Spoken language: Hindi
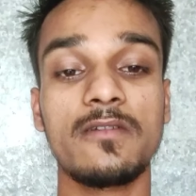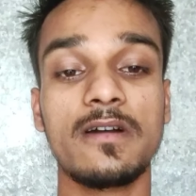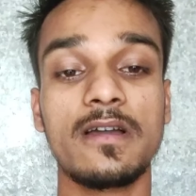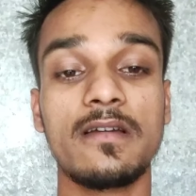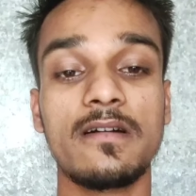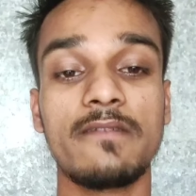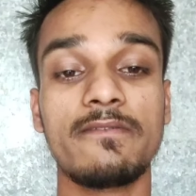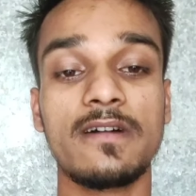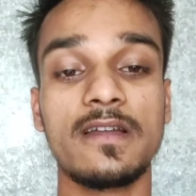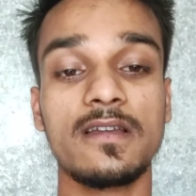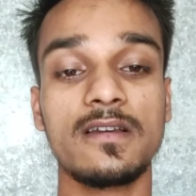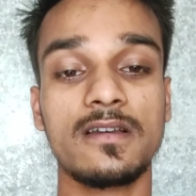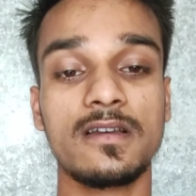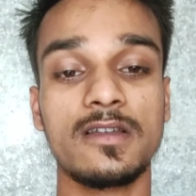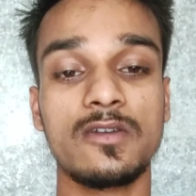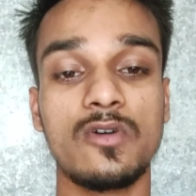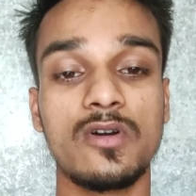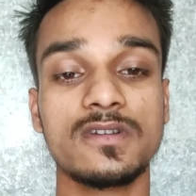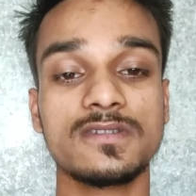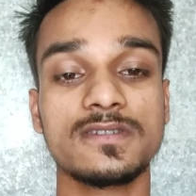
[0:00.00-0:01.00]
परिवार वाला
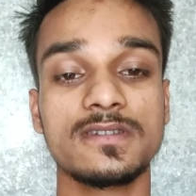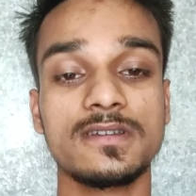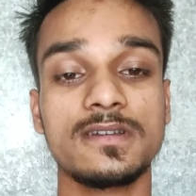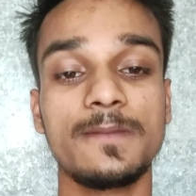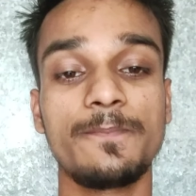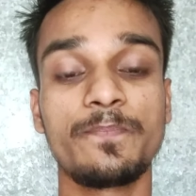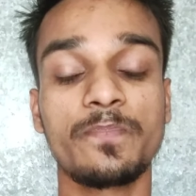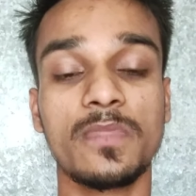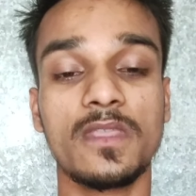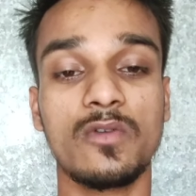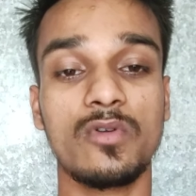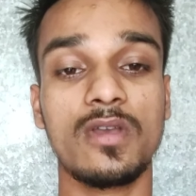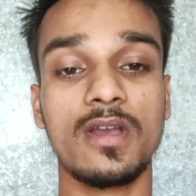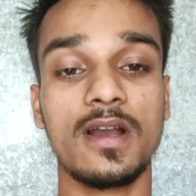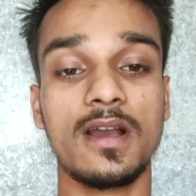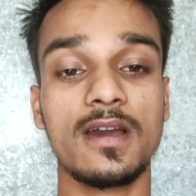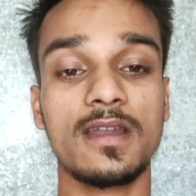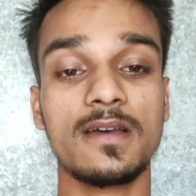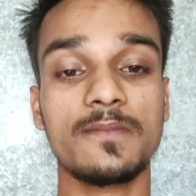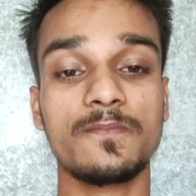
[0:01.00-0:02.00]
का लॉस है क्योंकि
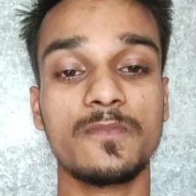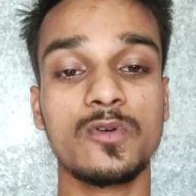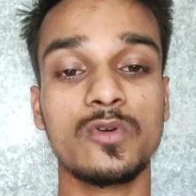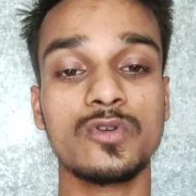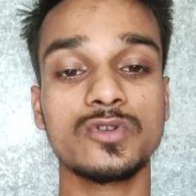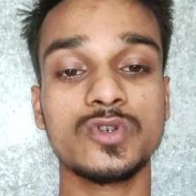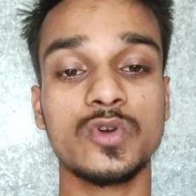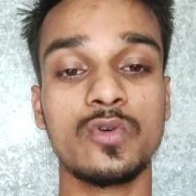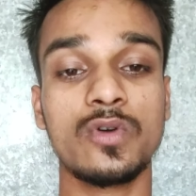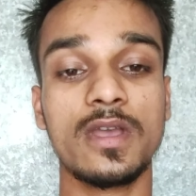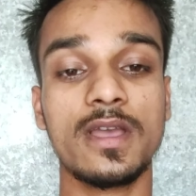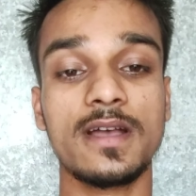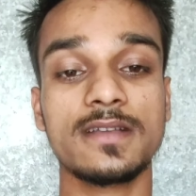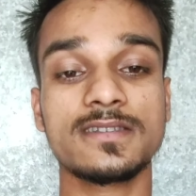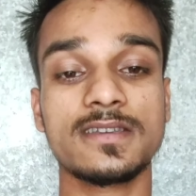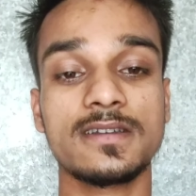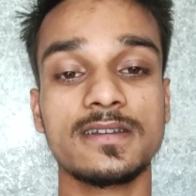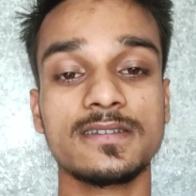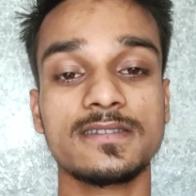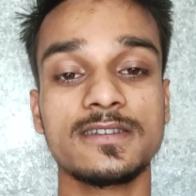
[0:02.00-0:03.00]
अगर आपको कुछ हो गया
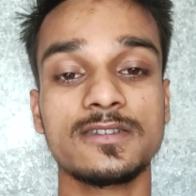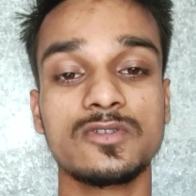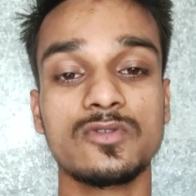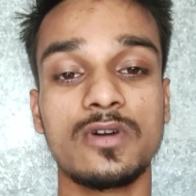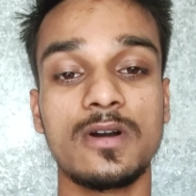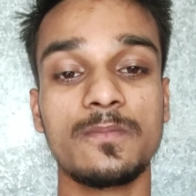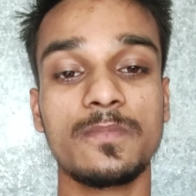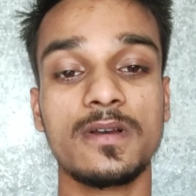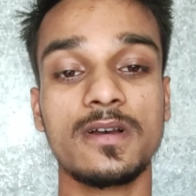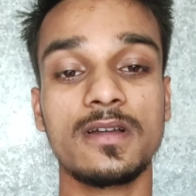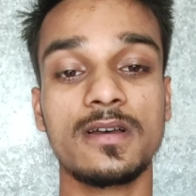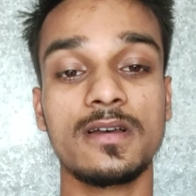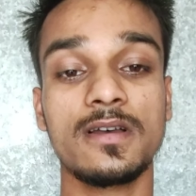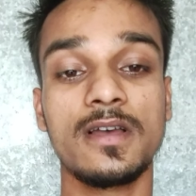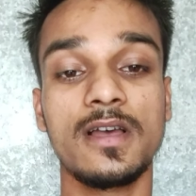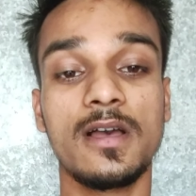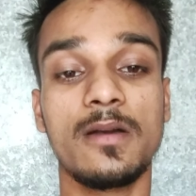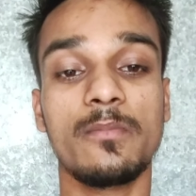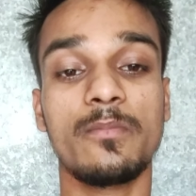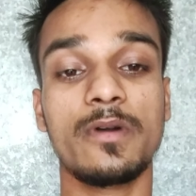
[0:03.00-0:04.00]
अचानक से तो आपका
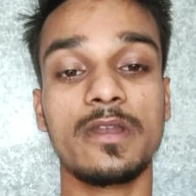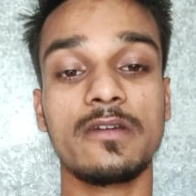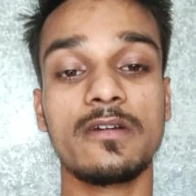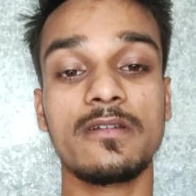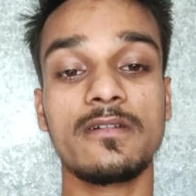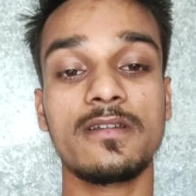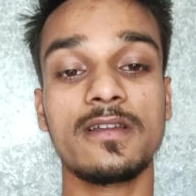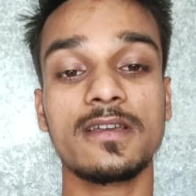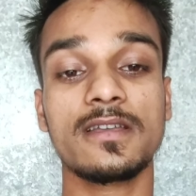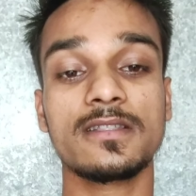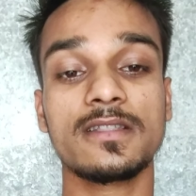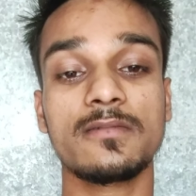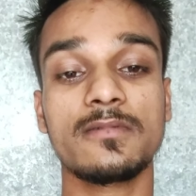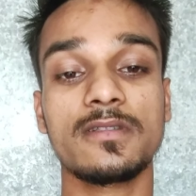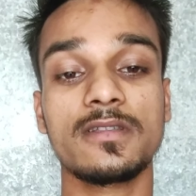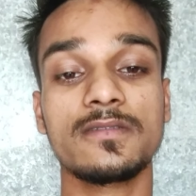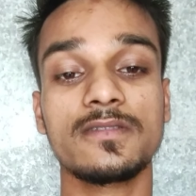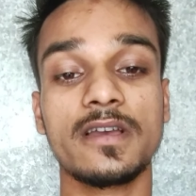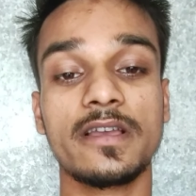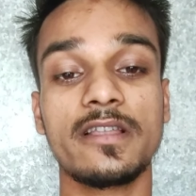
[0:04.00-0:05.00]
परिवार वाला कितना
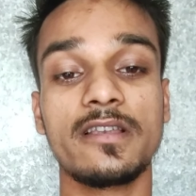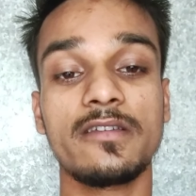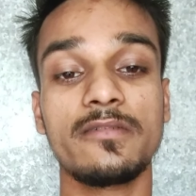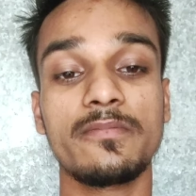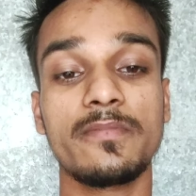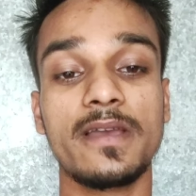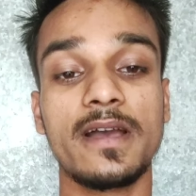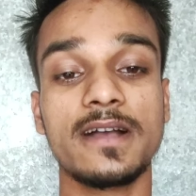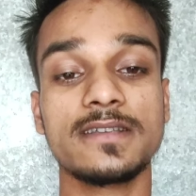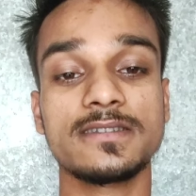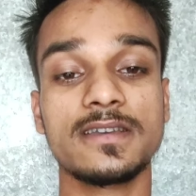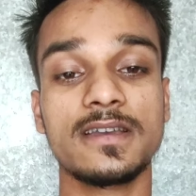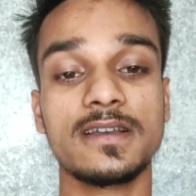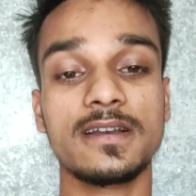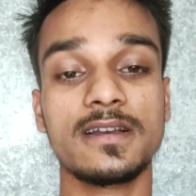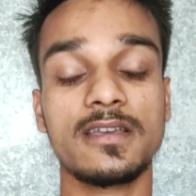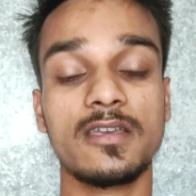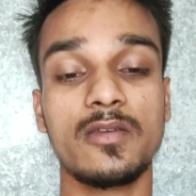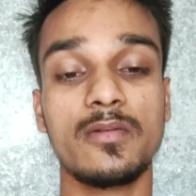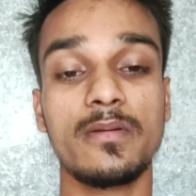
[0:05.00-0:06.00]
मतलब तकलीफ में आ
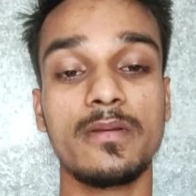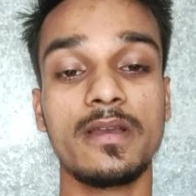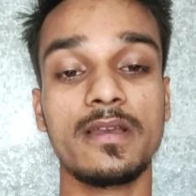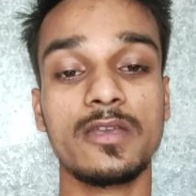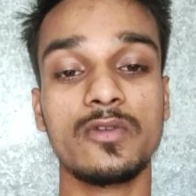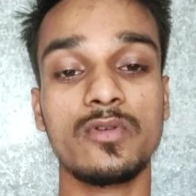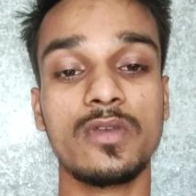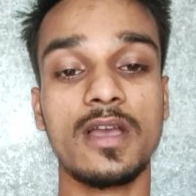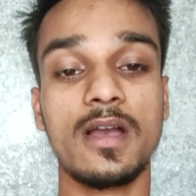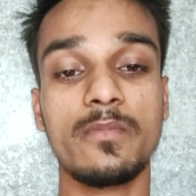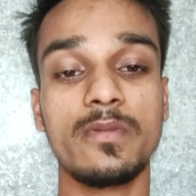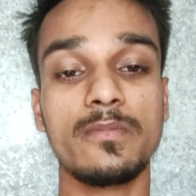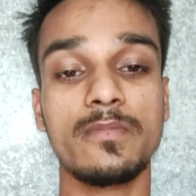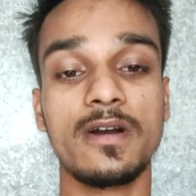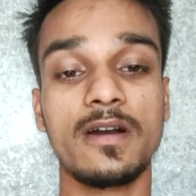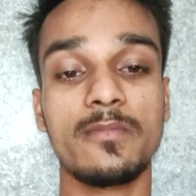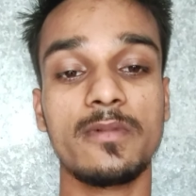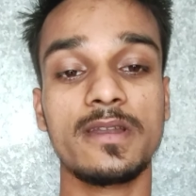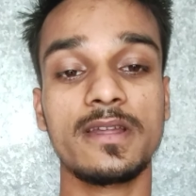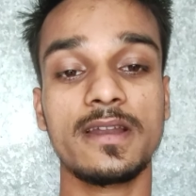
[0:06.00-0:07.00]
जाएगा कि क्योंकि अभी
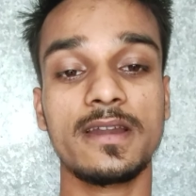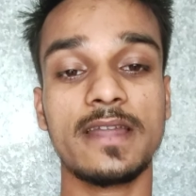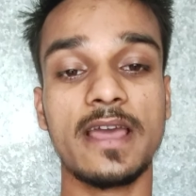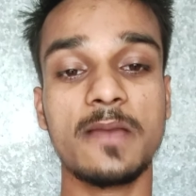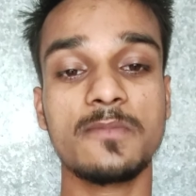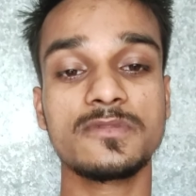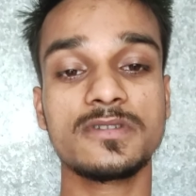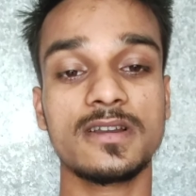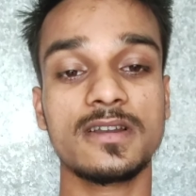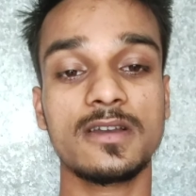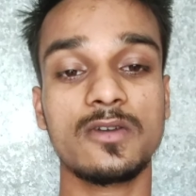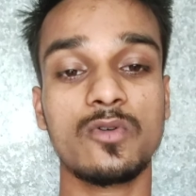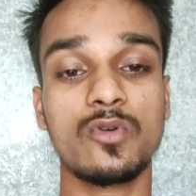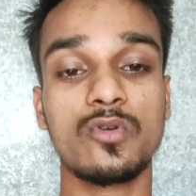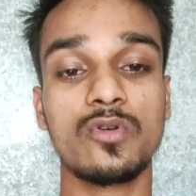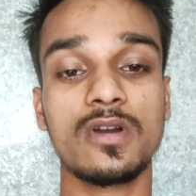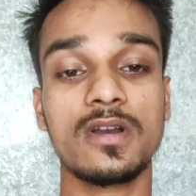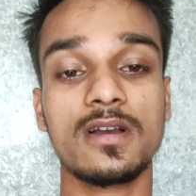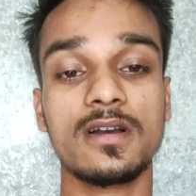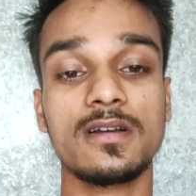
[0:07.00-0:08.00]
महामारी का टाइम चल रहा है
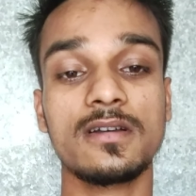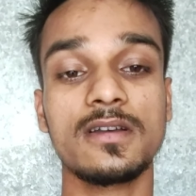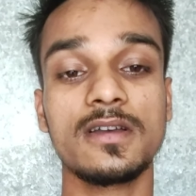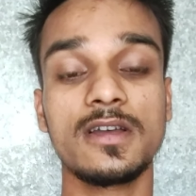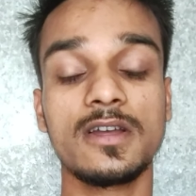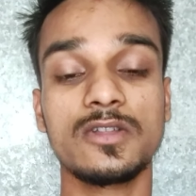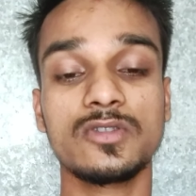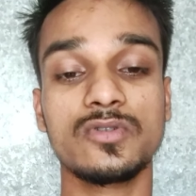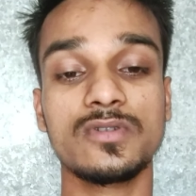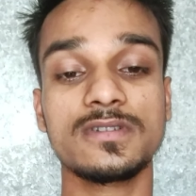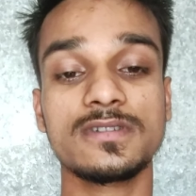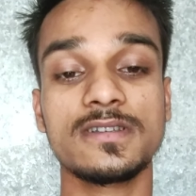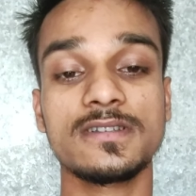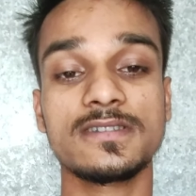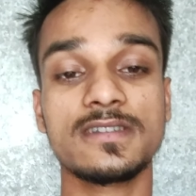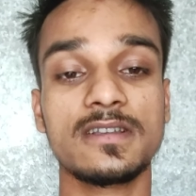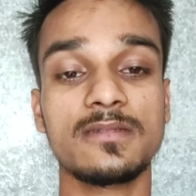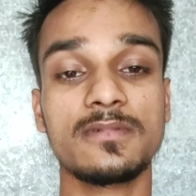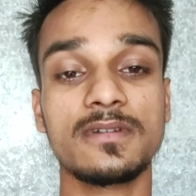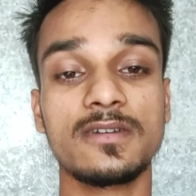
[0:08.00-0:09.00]
कोरोना का इस
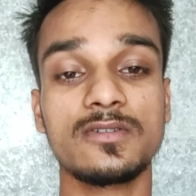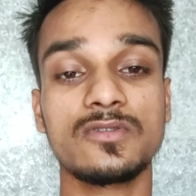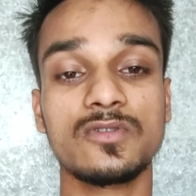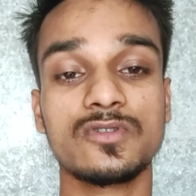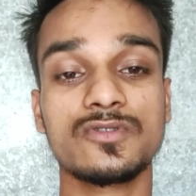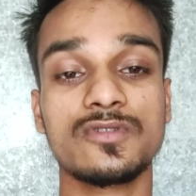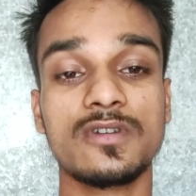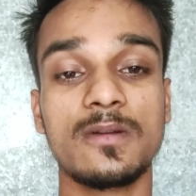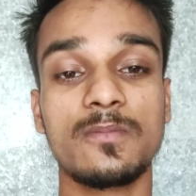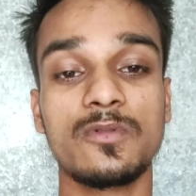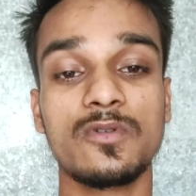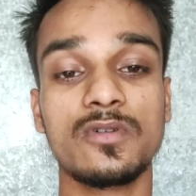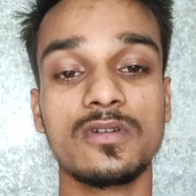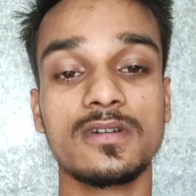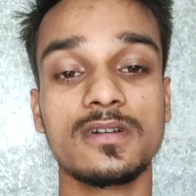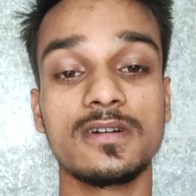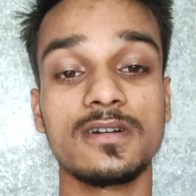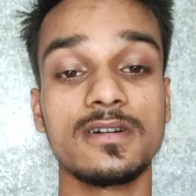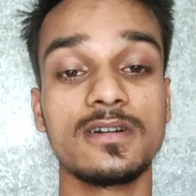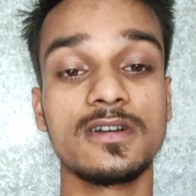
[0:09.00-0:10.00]
सिलसिले में दोस्तों आप लोग